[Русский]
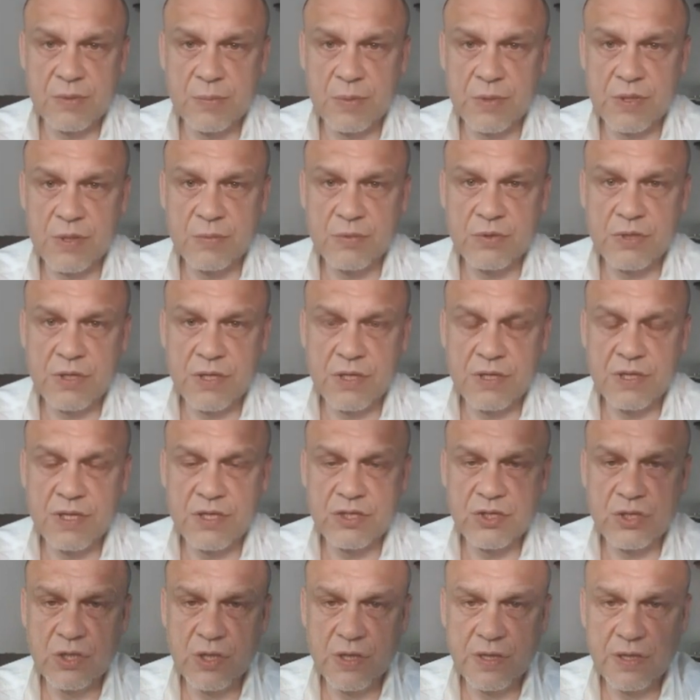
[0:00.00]
потому что когда
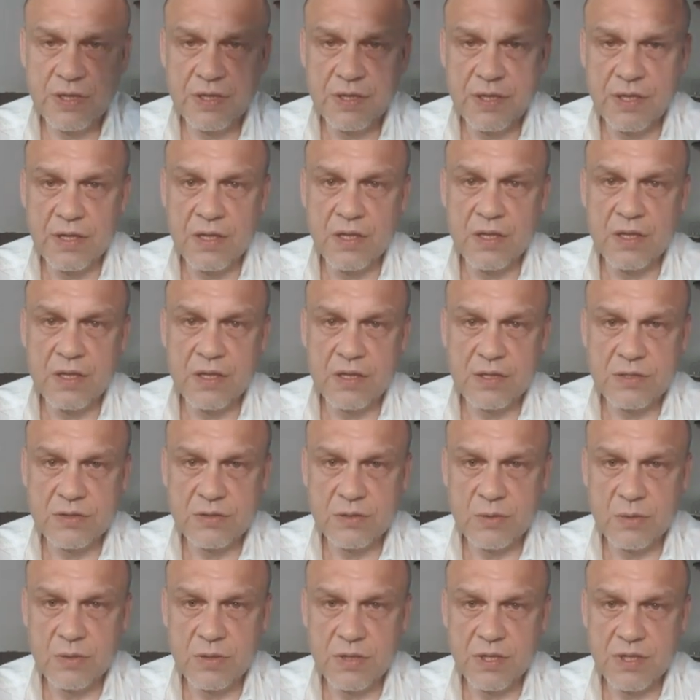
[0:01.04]
человек не делал
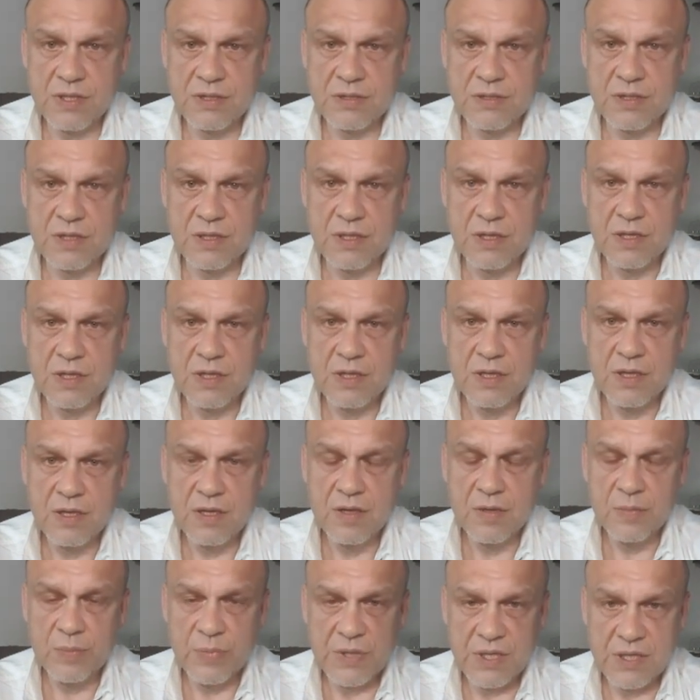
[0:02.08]
консультации,
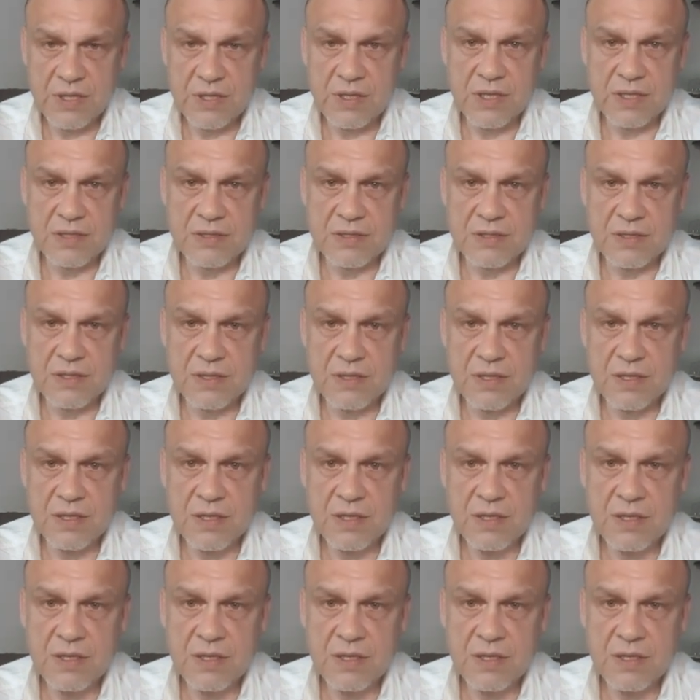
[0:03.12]
медитации, да,